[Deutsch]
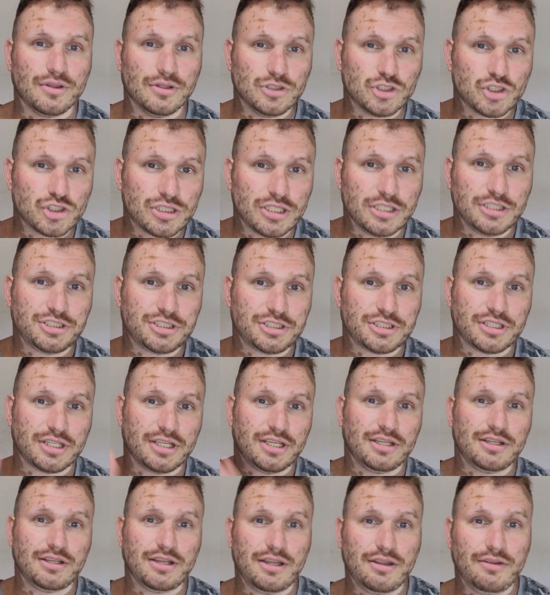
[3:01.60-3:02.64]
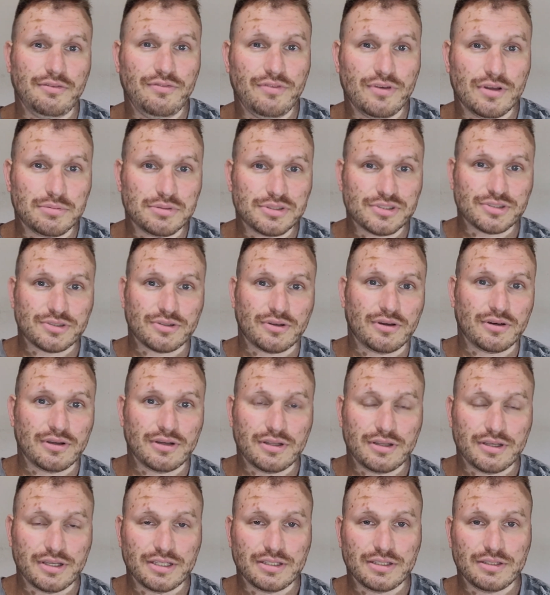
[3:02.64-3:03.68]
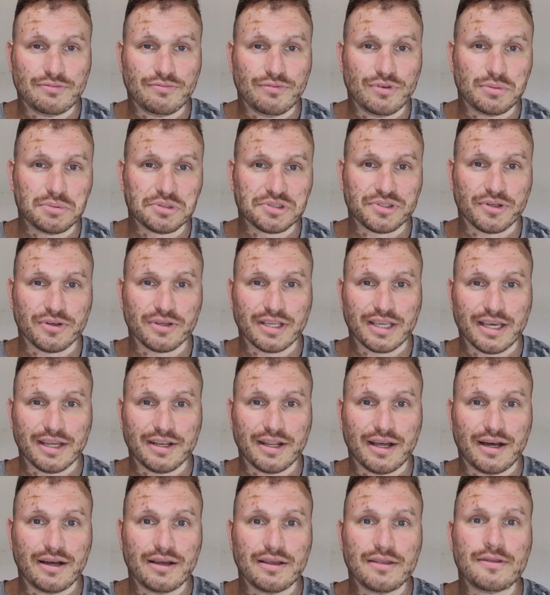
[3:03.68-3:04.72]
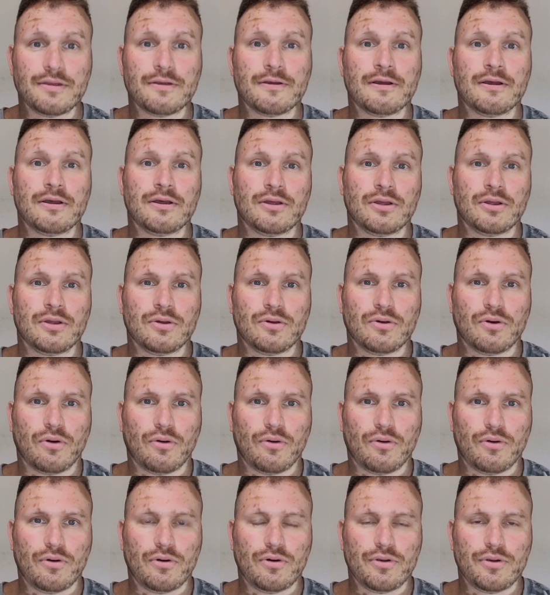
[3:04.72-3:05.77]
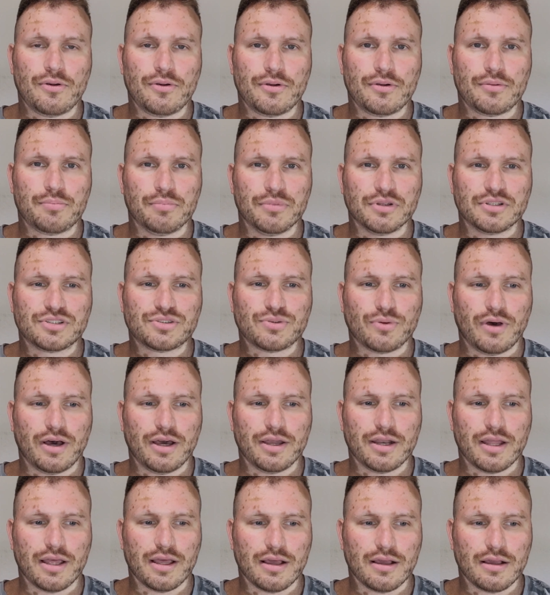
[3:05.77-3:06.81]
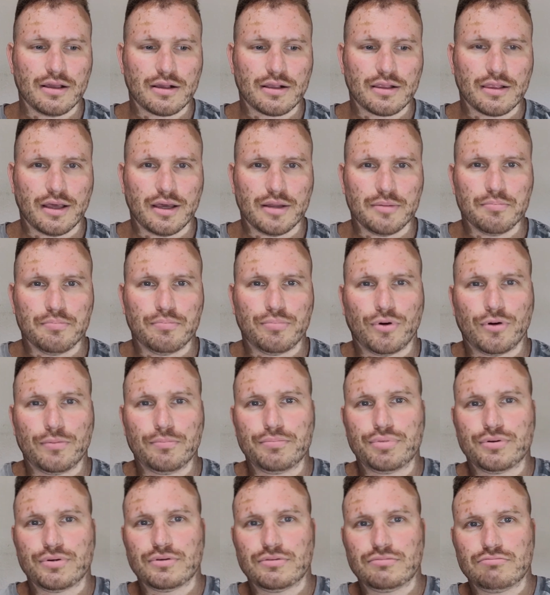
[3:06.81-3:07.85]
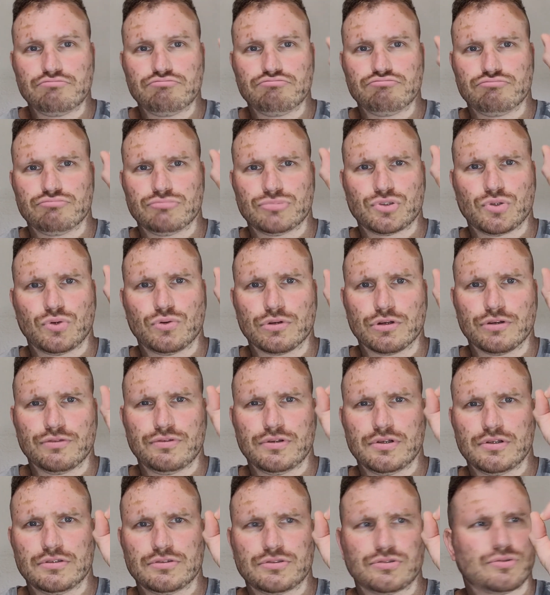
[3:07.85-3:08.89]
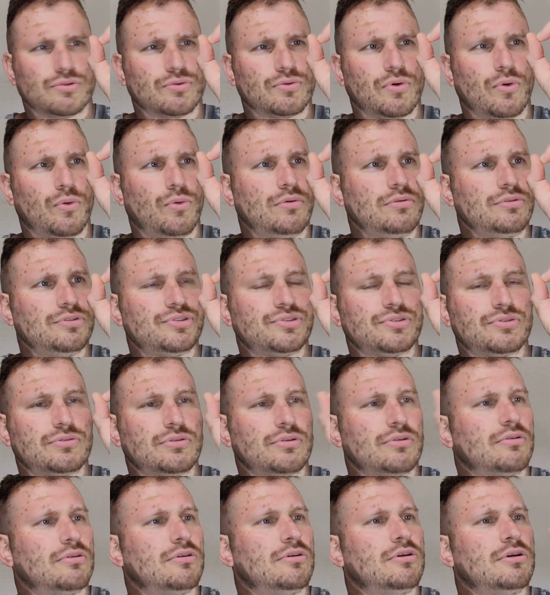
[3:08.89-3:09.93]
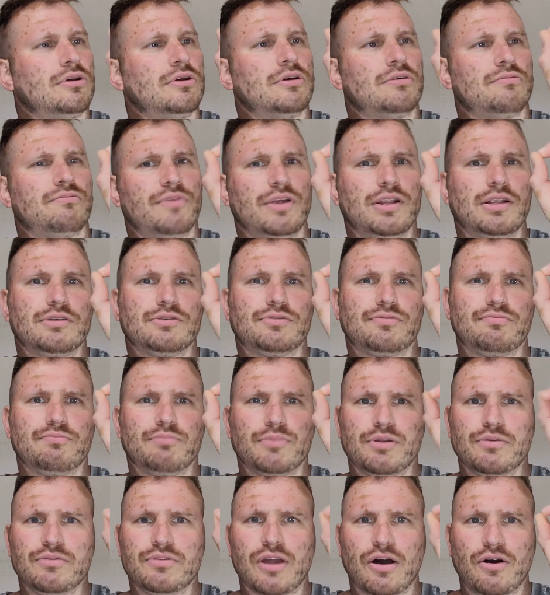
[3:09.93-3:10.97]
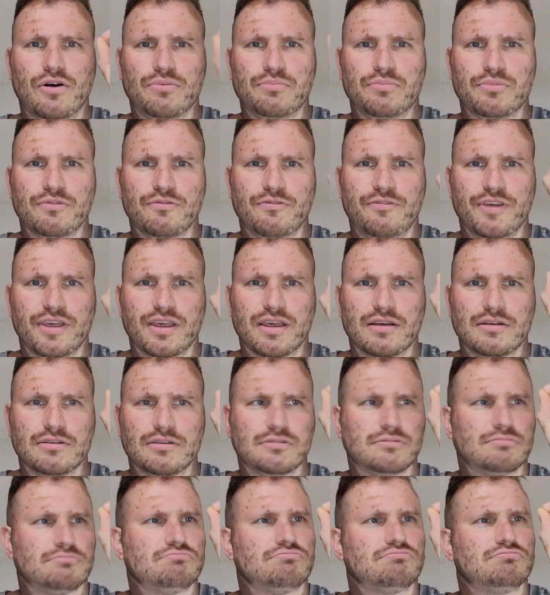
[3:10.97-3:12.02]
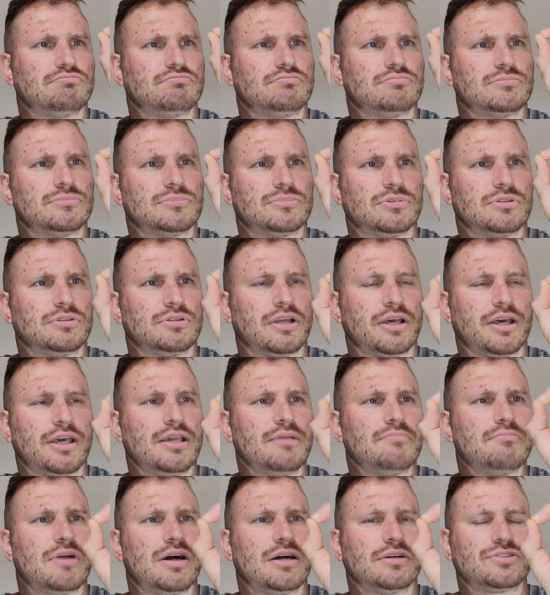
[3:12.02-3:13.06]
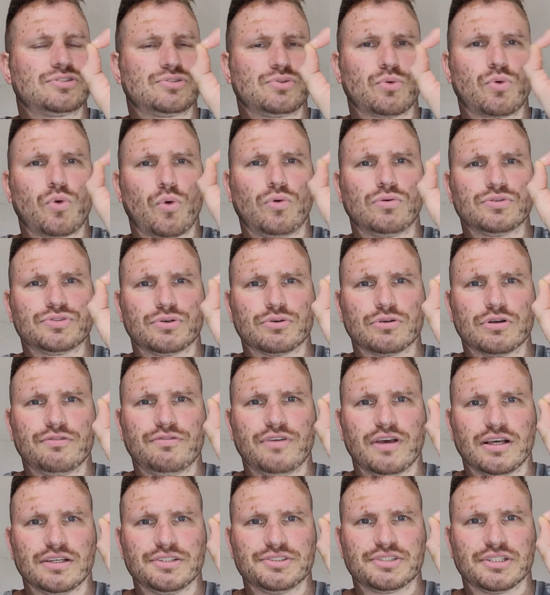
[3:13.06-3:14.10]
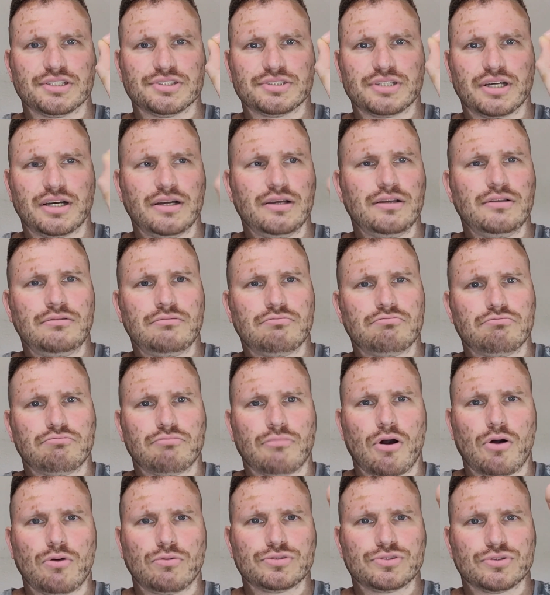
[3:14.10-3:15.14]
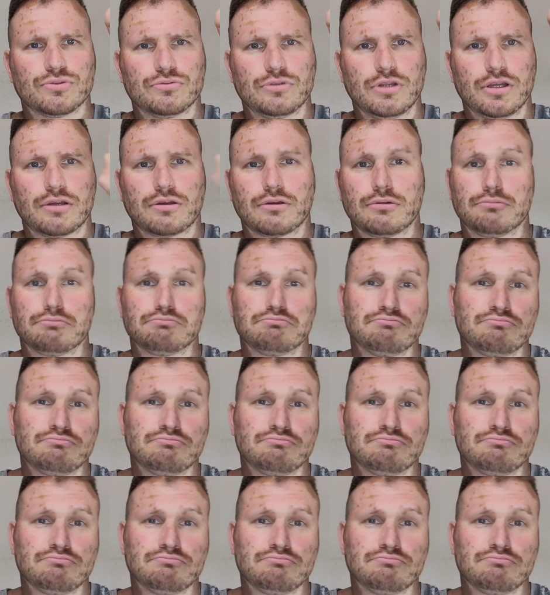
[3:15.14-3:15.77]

ein Stich in die Wirbelsäule, in den Wirbelsäulenkanal. Und mit so einer kleinen Pumpe, so ungefähr, so groß, wenn ihr mit dem Daumen, und Finger einen Ring macht, so groß ungefähr ist das Teil, auch so dick.